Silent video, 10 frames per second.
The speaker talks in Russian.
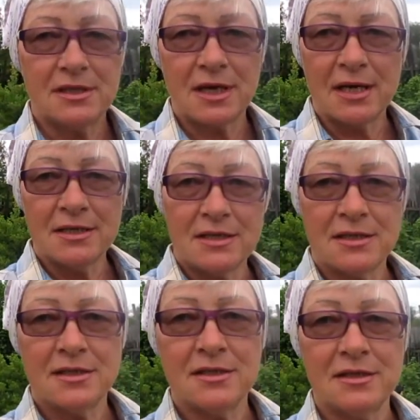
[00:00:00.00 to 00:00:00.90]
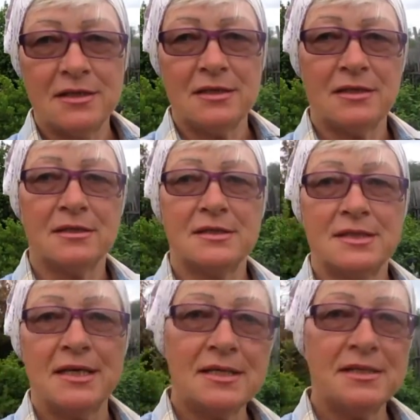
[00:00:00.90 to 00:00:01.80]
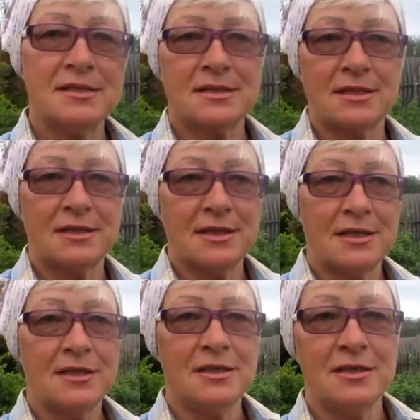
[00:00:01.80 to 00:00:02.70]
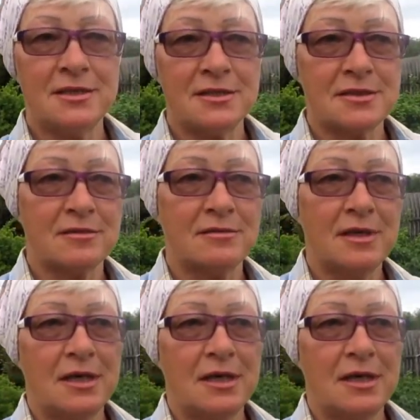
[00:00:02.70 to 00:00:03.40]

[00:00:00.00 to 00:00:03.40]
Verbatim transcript: ранние и средние сорта ирисов.